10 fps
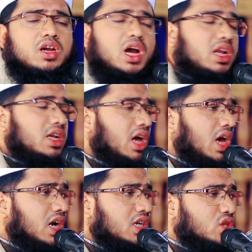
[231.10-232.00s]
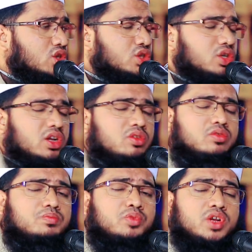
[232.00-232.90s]
আল্লাহর
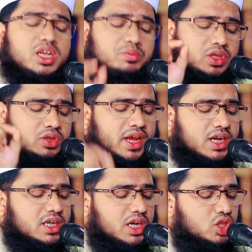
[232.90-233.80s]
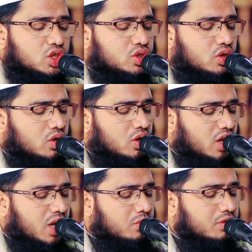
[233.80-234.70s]
নিদর্শনগুলির ভিতরে একটা নিদর্শন হলো
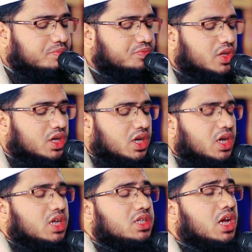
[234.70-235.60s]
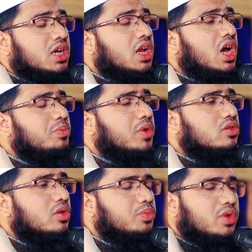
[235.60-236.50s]
এমন জান্না
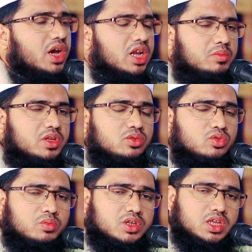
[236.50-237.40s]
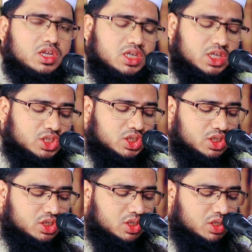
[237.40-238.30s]
পাকরব্বুল আলমিন তোমাদেরকে
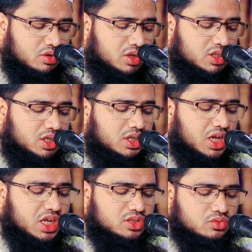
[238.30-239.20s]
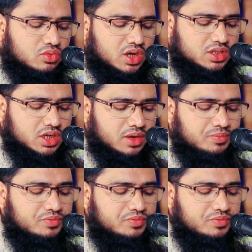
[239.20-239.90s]
সৃষ্টি করেছেন আজওয়াজাম